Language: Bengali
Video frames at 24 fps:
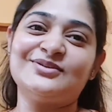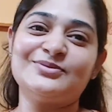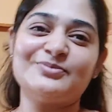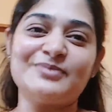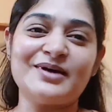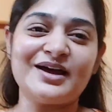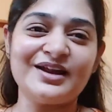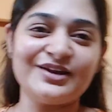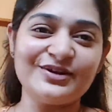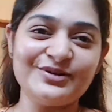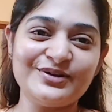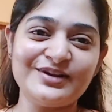
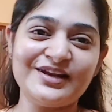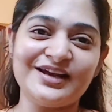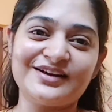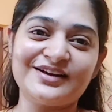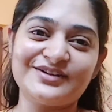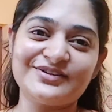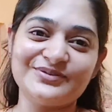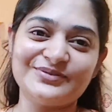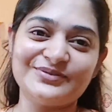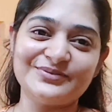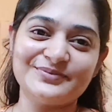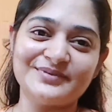ভালোই
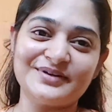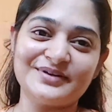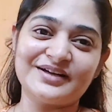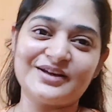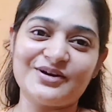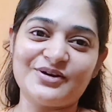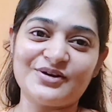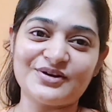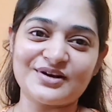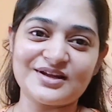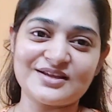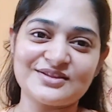লাগলো মানে
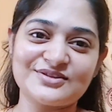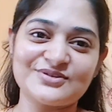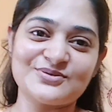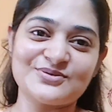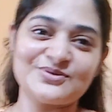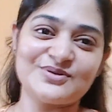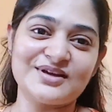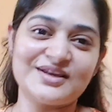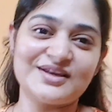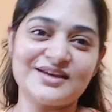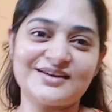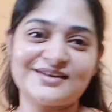হঠাৎ
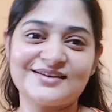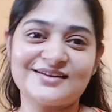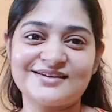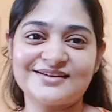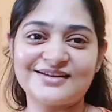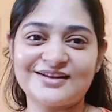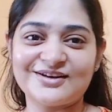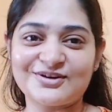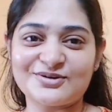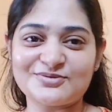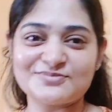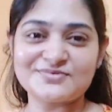করে
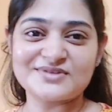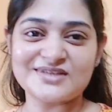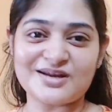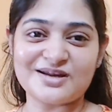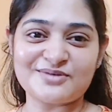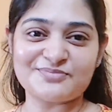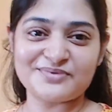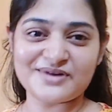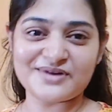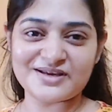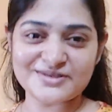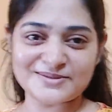এরকম
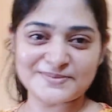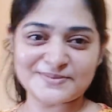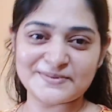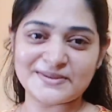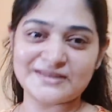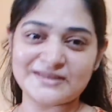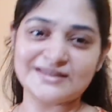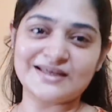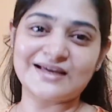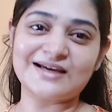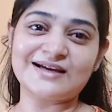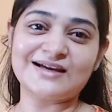সারপ্রাইজ
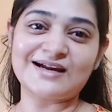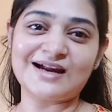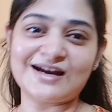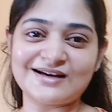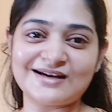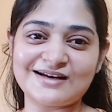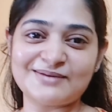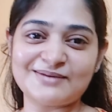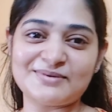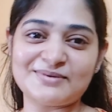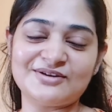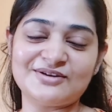পেতে কার
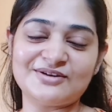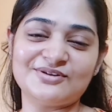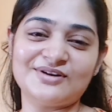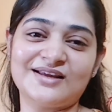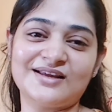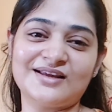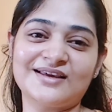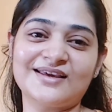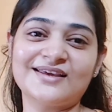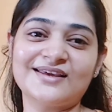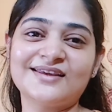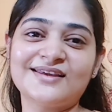না ভালো
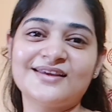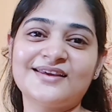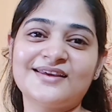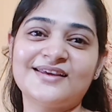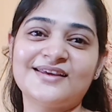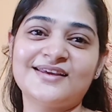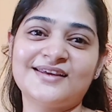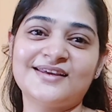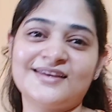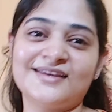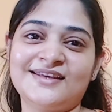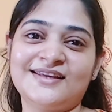লাগে
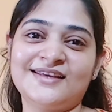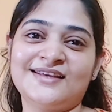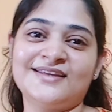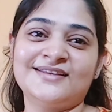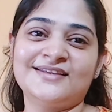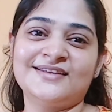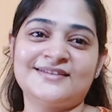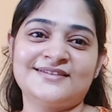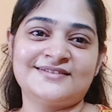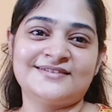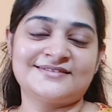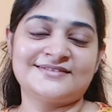
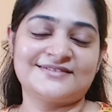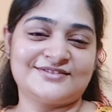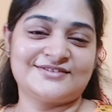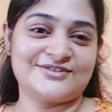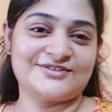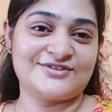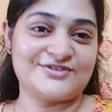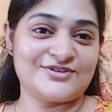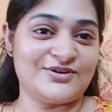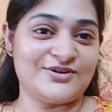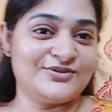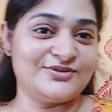তো
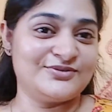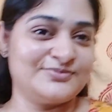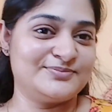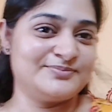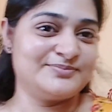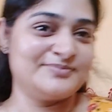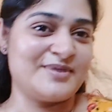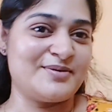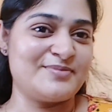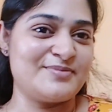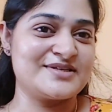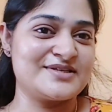চলো
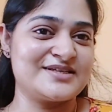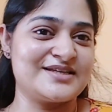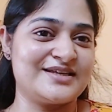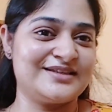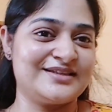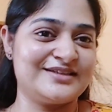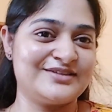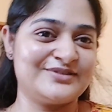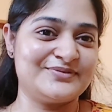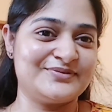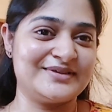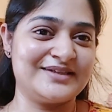বাবার সাথে
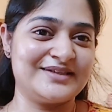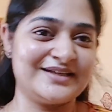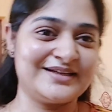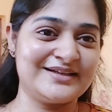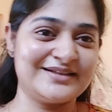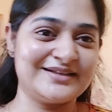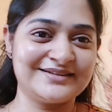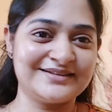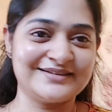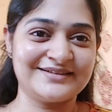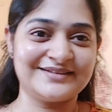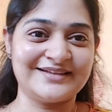তোমাদের
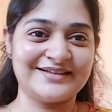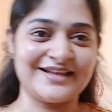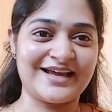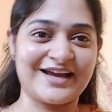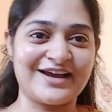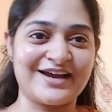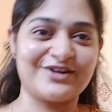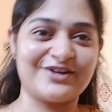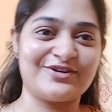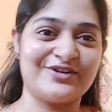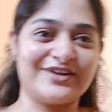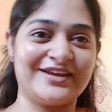
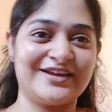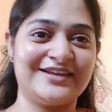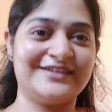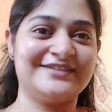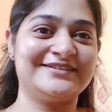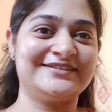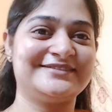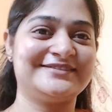দেখা করেই